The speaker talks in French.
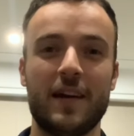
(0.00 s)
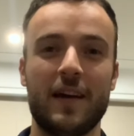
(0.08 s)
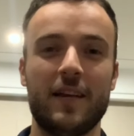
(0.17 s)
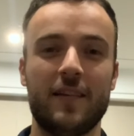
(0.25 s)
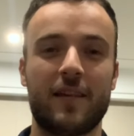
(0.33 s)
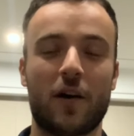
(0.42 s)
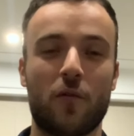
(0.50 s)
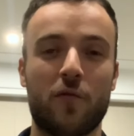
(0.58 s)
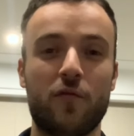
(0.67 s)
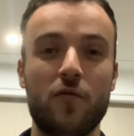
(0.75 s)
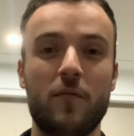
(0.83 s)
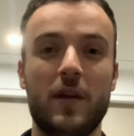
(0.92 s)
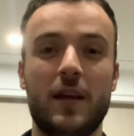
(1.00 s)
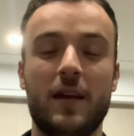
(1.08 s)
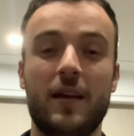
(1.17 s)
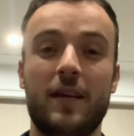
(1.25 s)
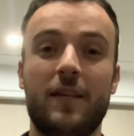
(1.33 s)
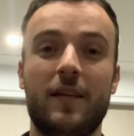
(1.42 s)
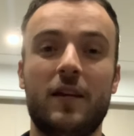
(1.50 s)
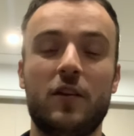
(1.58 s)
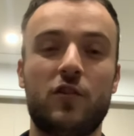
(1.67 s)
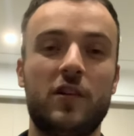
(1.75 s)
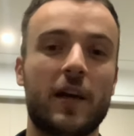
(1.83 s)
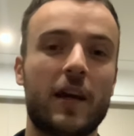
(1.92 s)
ça rend fou, mais
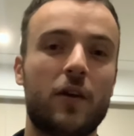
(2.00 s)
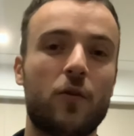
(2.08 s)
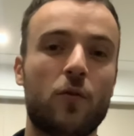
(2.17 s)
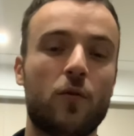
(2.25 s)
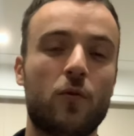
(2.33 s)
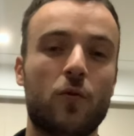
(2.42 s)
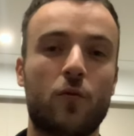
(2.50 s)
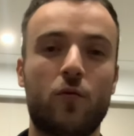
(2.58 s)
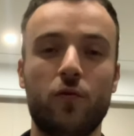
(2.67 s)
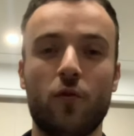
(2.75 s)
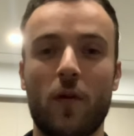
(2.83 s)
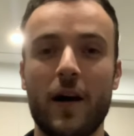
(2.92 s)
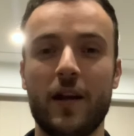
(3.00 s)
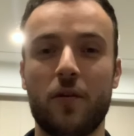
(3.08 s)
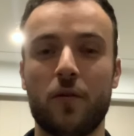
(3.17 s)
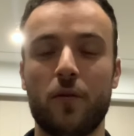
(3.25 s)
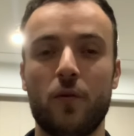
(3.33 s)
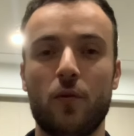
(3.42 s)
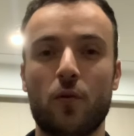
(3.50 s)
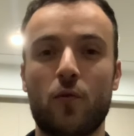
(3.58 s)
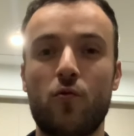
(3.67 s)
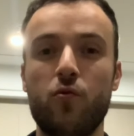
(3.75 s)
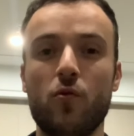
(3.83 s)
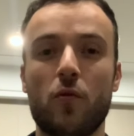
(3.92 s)
je dirais que le, coup droit est le,
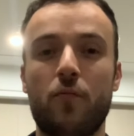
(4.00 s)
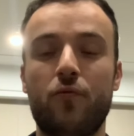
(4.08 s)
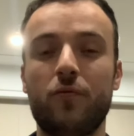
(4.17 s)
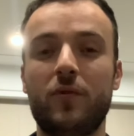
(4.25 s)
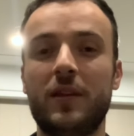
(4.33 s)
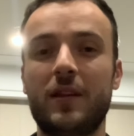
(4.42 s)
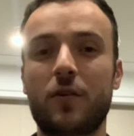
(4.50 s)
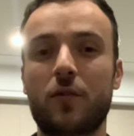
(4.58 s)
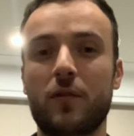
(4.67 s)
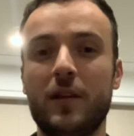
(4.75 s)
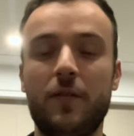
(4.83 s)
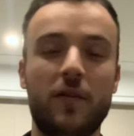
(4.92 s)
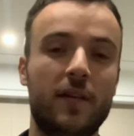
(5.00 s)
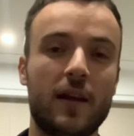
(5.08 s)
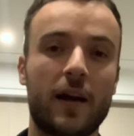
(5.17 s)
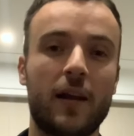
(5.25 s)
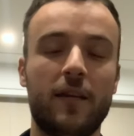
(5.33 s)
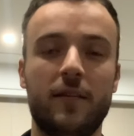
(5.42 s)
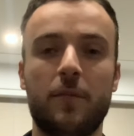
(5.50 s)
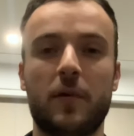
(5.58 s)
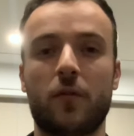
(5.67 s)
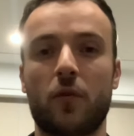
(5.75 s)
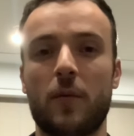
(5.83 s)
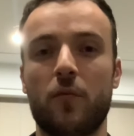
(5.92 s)
coup le plus difficile à réaliser
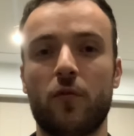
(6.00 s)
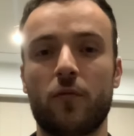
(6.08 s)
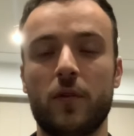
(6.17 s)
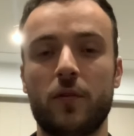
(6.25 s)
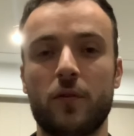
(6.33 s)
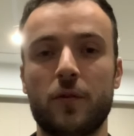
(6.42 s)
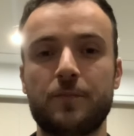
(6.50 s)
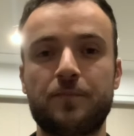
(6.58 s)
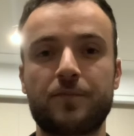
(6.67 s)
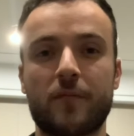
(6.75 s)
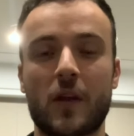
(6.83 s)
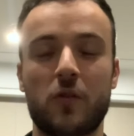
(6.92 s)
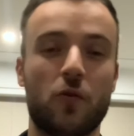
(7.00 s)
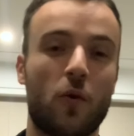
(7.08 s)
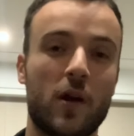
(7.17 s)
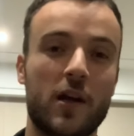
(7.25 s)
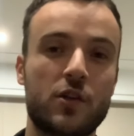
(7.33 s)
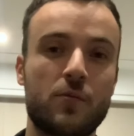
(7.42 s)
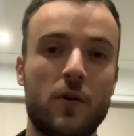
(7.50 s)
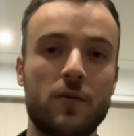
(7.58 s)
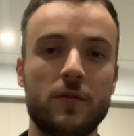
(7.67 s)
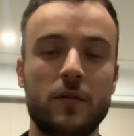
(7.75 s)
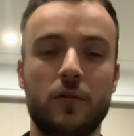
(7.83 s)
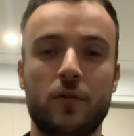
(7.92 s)
parce qu'on a besoin de, de
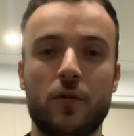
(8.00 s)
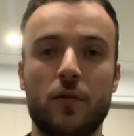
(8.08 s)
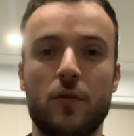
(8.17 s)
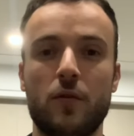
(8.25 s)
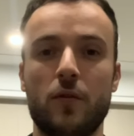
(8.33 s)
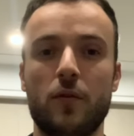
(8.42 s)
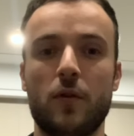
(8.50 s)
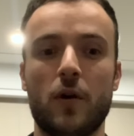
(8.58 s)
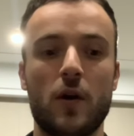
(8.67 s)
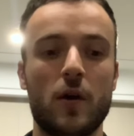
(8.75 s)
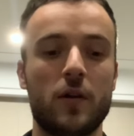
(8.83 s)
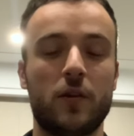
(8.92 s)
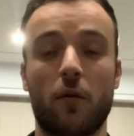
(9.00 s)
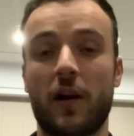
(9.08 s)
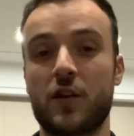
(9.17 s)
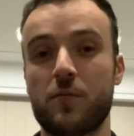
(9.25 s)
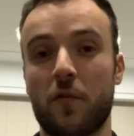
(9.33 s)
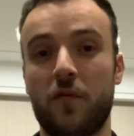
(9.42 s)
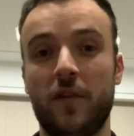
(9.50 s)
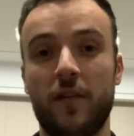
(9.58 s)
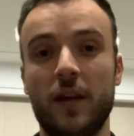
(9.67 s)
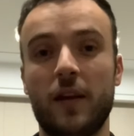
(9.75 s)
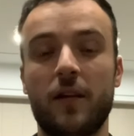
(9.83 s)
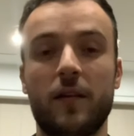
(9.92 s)
relâchement, d'engagement
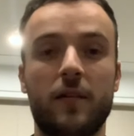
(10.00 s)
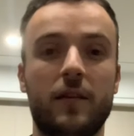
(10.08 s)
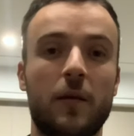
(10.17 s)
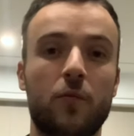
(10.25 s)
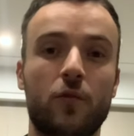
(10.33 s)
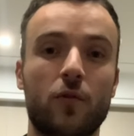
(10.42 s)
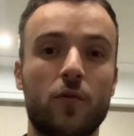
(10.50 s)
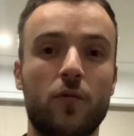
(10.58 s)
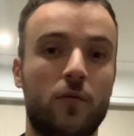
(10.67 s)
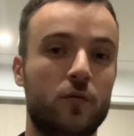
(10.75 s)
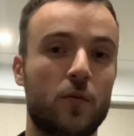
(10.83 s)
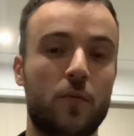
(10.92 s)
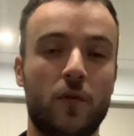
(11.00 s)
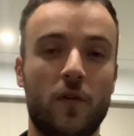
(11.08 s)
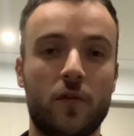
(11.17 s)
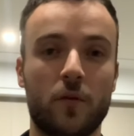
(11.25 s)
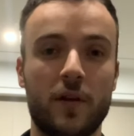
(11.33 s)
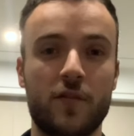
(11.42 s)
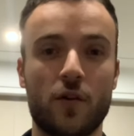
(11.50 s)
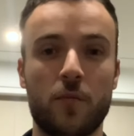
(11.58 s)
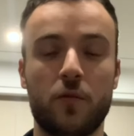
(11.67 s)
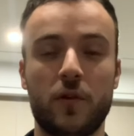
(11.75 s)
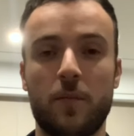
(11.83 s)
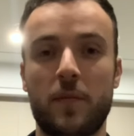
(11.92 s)
physique, d'abdos, de position des jambes,
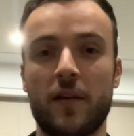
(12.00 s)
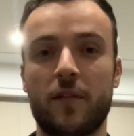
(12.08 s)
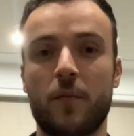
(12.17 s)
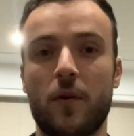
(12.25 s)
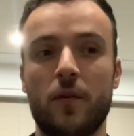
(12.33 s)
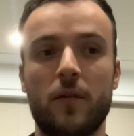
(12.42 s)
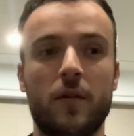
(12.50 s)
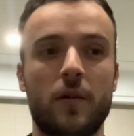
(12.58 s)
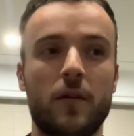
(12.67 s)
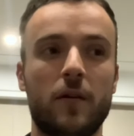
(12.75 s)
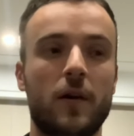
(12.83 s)
de déplacement. Euh,